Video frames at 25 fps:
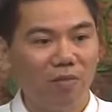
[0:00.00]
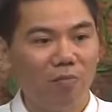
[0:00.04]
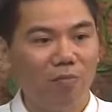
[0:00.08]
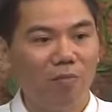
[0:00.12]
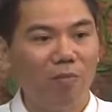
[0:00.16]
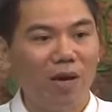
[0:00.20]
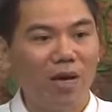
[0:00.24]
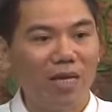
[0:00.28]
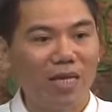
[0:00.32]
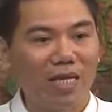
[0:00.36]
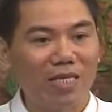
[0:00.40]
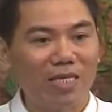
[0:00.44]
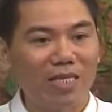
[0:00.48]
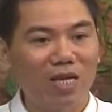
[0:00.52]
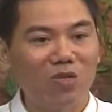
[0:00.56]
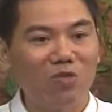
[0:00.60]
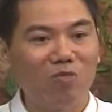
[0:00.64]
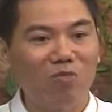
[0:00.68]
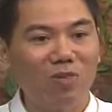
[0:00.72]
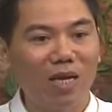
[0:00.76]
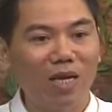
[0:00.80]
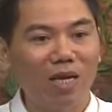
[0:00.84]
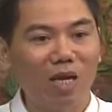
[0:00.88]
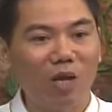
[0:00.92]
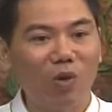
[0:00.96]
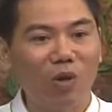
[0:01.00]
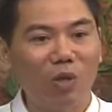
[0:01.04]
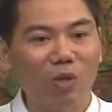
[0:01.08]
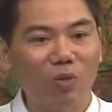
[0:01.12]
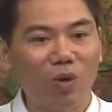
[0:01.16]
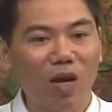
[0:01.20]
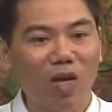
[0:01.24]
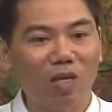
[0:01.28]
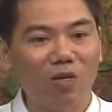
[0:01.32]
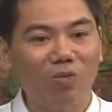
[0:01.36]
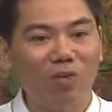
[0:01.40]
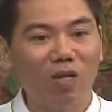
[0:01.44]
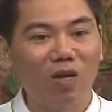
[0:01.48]
mà tại sao chúng ta lại hoàn
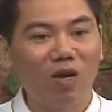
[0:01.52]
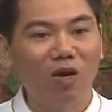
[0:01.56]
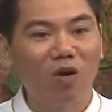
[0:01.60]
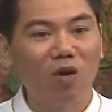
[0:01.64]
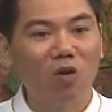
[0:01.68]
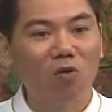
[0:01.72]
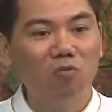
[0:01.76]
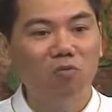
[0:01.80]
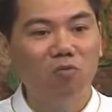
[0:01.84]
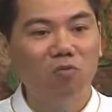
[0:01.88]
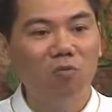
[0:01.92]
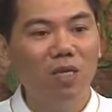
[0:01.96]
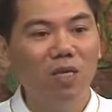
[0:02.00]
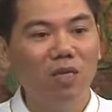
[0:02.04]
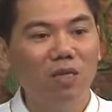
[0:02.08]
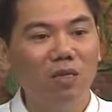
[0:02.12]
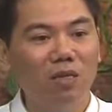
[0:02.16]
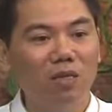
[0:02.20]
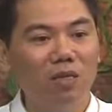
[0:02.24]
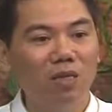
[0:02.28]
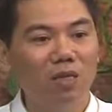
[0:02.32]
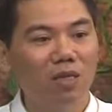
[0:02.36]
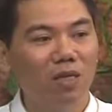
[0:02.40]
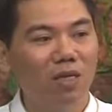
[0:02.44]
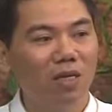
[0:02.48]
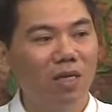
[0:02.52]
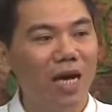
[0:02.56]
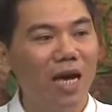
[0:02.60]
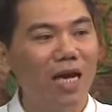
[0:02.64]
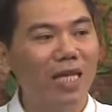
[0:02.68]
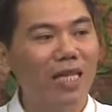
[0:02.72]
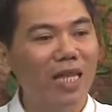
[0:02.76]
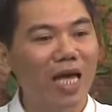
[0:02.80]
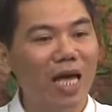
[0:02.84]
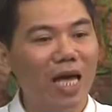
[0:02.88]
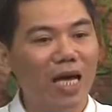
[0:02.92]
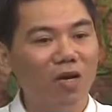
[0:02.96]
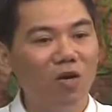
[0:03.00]
toàn chúng ta không biết khai
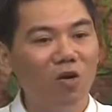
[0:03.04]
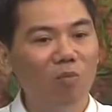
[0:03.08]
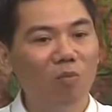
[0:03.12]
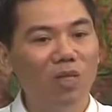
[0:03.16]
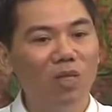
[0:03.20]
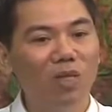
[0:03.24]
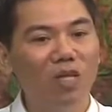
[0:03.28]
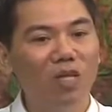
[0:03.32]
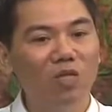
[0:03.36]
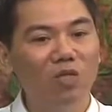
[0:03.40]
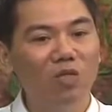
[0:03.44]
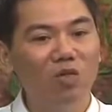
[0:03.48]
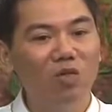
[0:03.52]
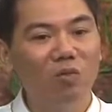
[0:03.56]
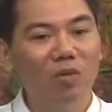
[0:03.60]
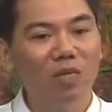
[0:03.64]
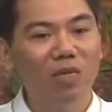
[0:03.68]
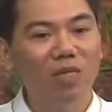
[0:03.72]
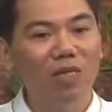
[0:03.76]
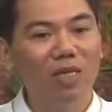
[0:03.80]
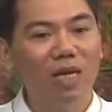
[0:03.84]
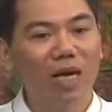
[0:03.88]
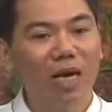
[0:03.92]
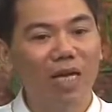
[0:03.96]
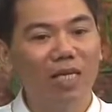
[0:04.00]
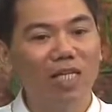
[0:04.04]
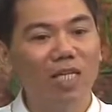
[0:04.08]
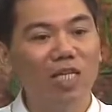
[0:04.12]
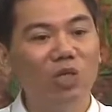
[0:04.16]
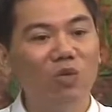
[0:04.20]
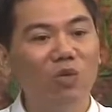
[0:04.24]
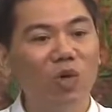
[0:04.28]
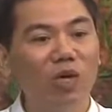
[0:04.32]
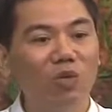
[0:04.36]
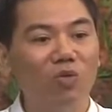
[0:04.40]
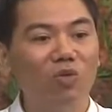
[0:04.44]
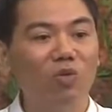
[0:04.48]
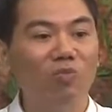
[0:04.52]
thác, không biết tận dụng những cái trí
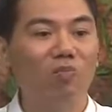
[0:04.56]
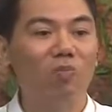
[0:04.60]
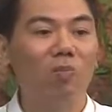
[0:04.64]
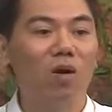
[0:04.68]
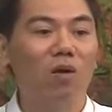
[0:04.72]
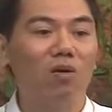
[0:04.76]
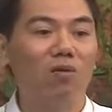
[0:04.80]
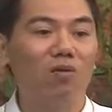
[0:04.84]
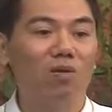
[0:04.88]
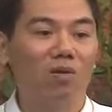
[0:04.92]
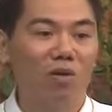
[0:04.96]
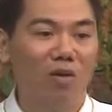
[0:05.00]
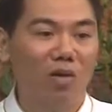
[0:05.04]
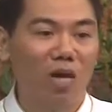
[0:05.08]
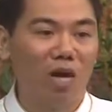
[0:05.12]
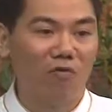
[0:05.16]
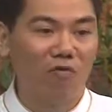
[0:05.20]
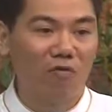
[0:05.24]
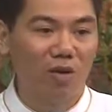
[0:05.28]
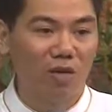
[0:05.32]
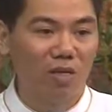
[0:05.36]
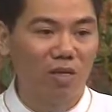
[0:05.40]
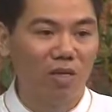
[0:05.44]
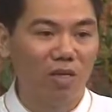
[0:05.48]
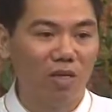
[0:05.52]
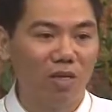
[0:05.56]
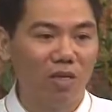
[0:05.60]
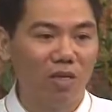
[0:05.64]
tuệ tuyệt bậc của đạo Phật,